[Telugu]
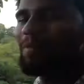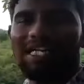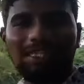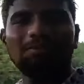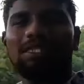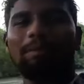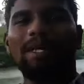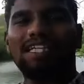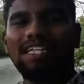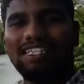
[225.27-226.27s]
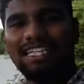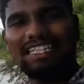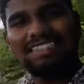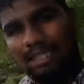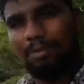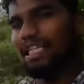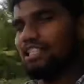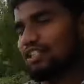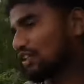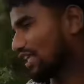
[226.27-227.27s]
మాత్రం జబర్దస్త్ అంటే
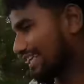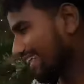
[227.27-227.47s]
జబర్దస్త్ ఉన్నది